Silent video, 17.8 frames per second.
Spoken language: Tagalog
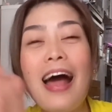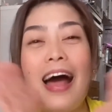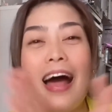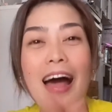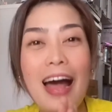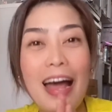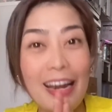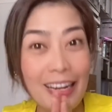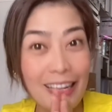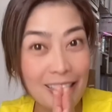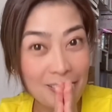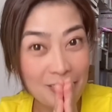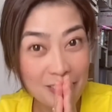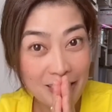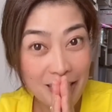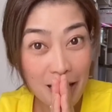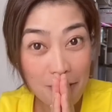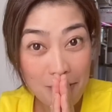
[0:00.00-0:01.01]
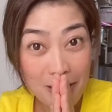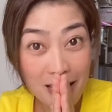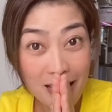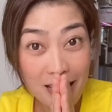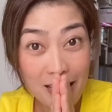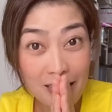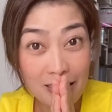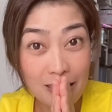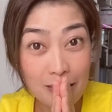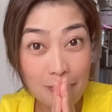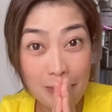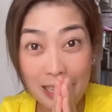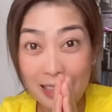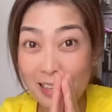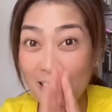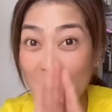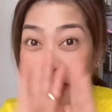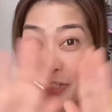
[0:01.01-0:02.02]
Arigatou gozaimasu!
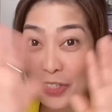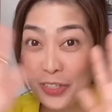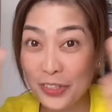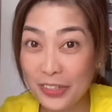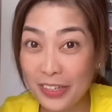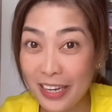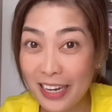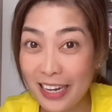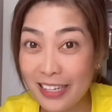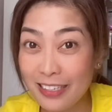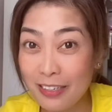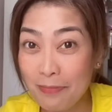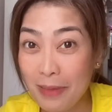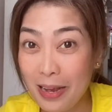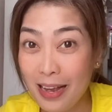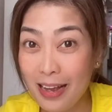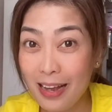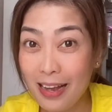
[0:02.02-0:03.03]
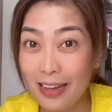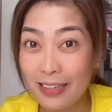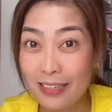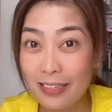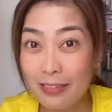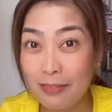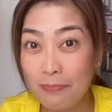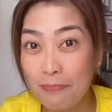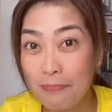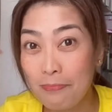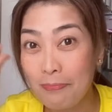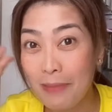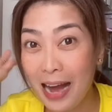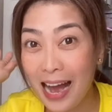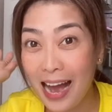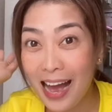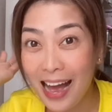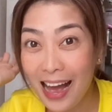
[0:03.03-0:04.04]
Mata yoroshiku onegaishimasu!
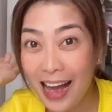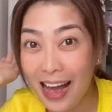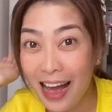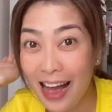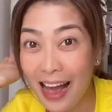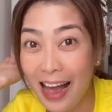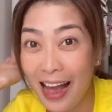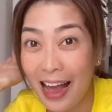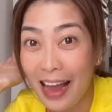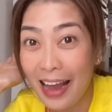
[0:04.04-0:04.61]
Bye!